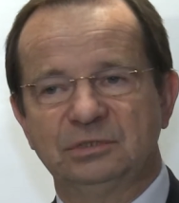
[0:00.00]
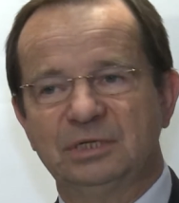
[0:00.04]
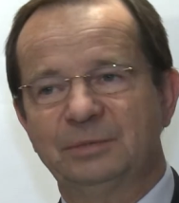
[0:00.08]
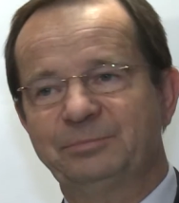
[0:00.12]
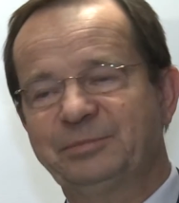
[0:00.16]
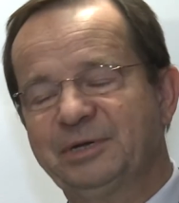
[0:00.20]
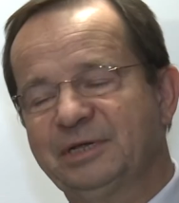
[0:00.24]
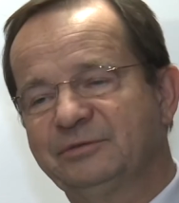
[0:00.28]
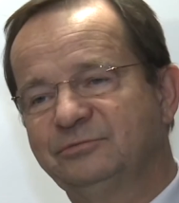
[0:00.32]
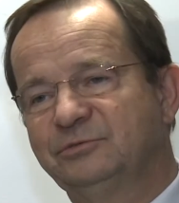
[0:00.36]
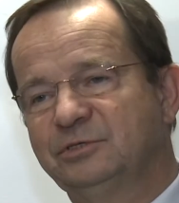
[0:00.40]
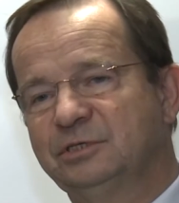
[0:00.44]

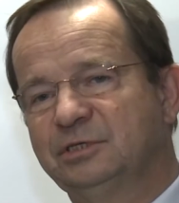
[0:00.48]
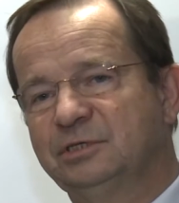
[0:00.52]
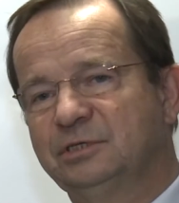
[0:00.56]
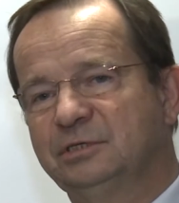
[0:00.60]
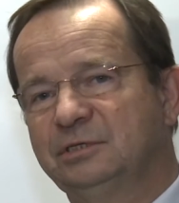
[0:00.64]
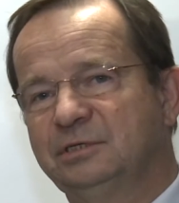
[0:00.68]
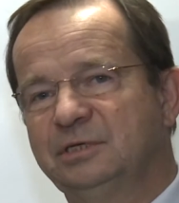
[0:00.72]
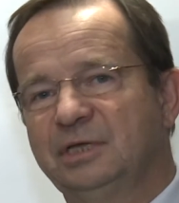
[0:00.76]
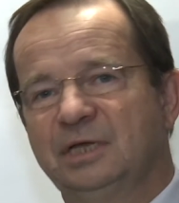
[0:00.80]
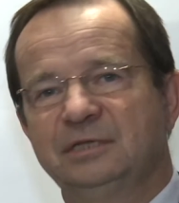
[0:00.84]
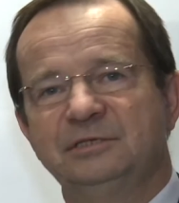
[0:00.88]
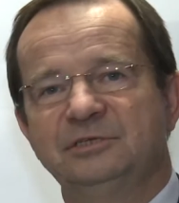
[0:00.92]
Naprawdę
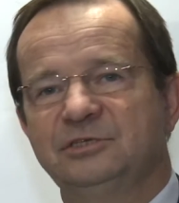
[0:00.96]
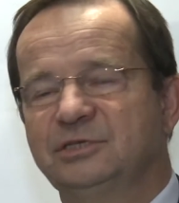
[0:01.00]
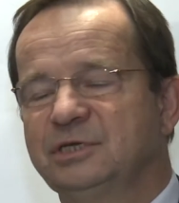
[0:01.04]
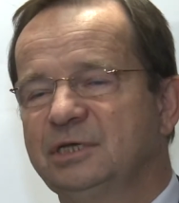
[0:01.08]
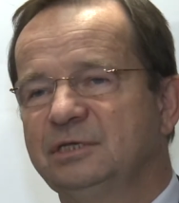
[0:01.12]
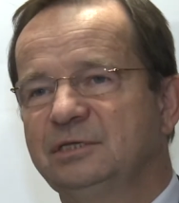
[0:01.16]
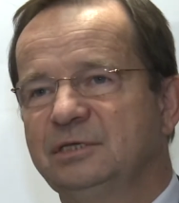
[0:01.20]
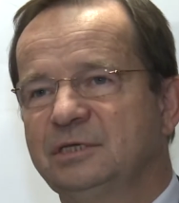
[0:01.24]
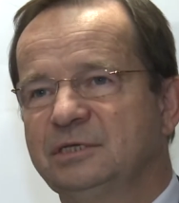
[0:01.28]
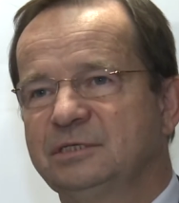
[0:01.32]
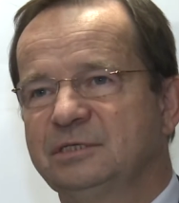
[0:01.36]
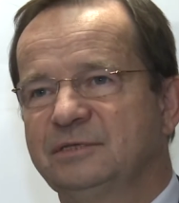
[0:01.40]
ja
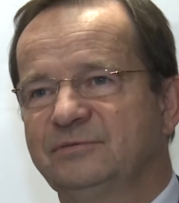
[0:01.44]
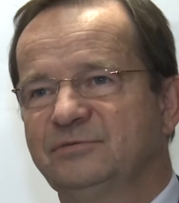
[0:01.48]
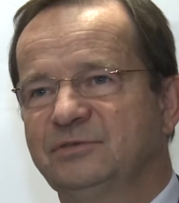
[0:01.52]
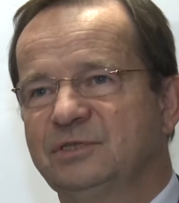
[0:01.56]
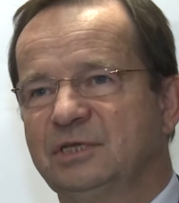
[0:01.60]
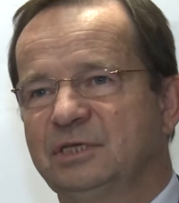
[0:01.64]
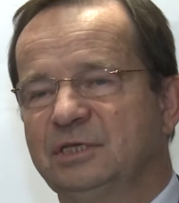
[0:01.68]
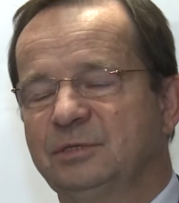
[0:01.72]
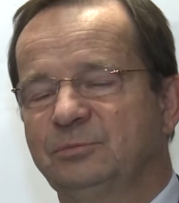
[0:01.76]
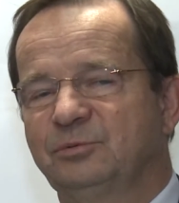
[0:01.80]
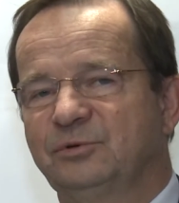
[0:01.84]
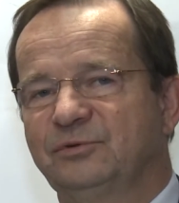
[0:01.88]
dzisiaj nie jestem w
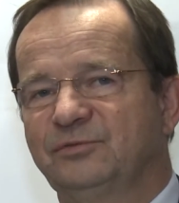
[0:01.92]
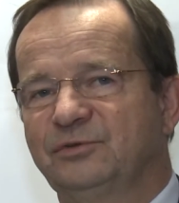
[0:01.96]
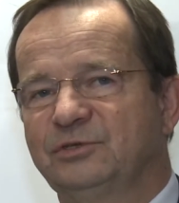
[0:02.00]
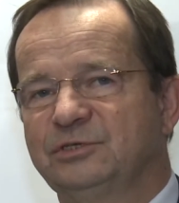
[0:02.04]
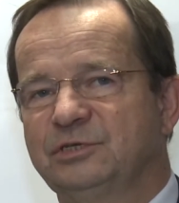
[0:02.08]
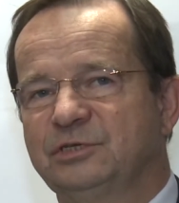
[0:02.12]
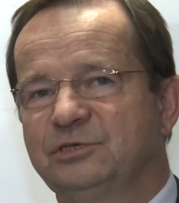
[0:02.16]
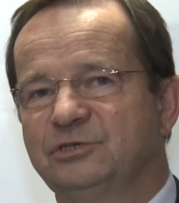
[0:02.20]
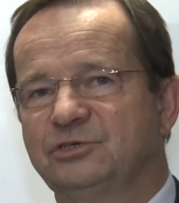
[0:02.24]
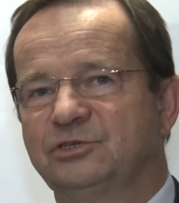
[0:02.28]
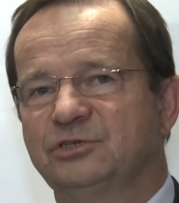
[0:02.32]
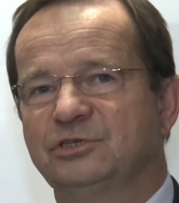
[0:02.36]
stanie
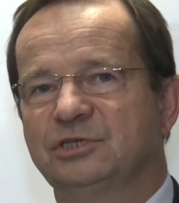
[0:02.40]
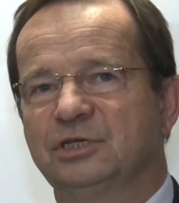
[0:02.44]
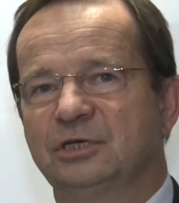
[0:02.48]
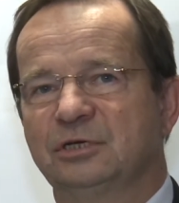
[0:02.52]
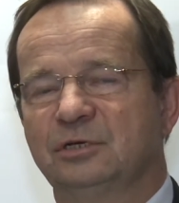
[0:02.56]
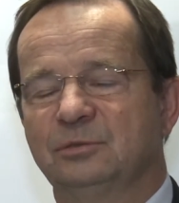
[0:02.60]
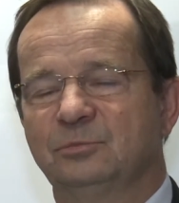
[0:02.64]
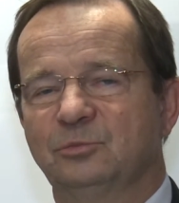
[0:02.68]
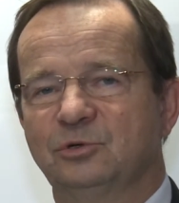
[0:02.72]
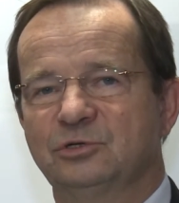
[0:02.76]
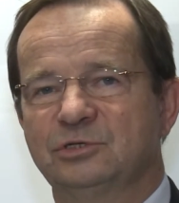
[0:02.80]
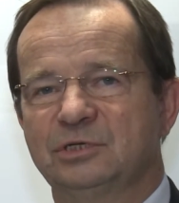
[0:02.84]
powiedzieć, z
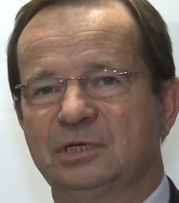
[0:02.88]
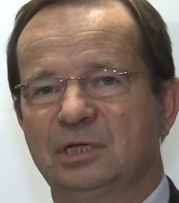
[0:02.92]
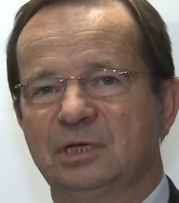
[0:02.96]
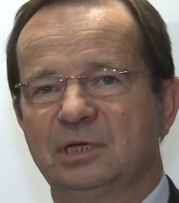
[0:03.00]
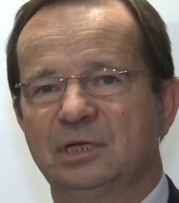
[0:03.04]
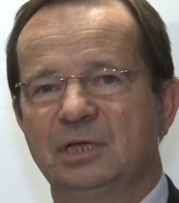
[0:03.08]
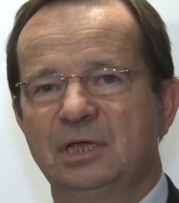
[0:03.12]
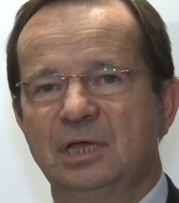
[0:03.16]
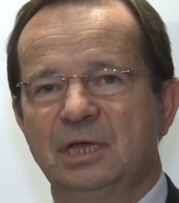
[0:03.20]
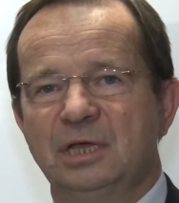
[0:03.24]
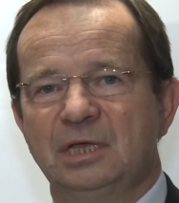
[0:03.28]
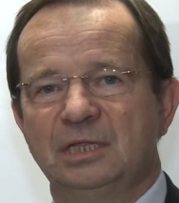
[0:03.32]
czego można
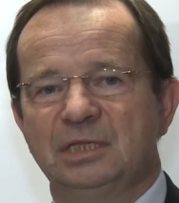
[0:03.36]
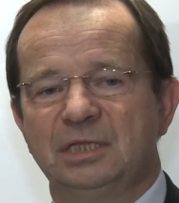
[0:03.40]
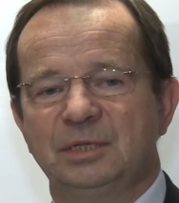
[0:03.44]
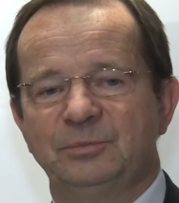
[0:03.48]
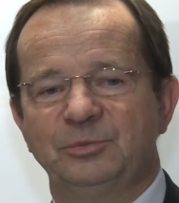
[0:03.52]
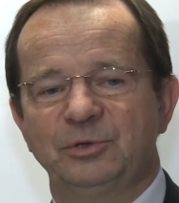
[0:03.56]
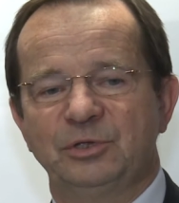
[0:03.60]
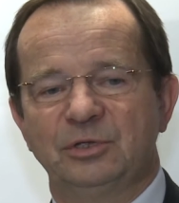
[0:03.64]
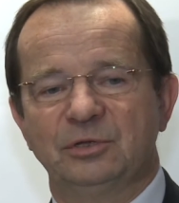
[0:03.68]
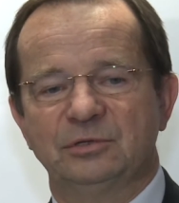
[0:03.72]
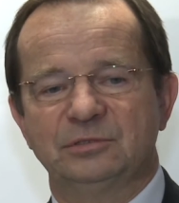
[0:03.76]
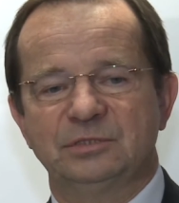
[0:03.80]
te
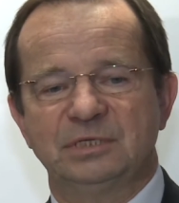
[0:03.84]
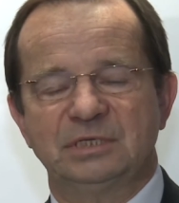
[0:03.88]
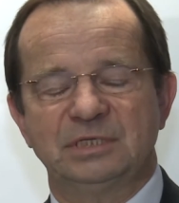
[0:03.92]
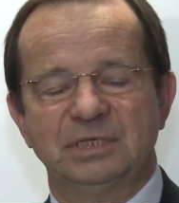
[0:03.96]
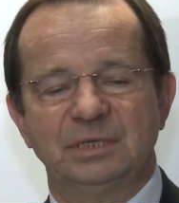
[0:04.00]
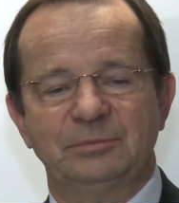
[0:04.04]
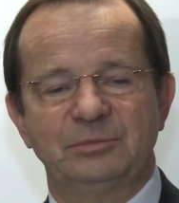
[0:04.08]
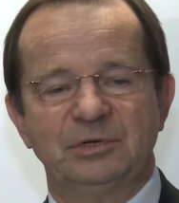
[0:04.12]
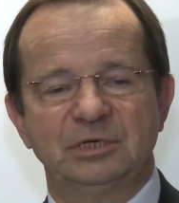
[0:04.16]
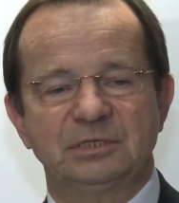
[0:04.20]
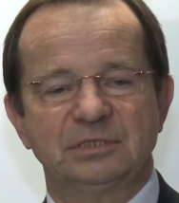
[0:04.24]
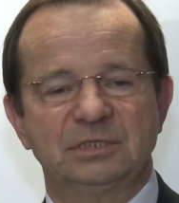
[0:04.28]
pieniądze
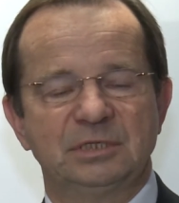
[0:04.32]
zabrać.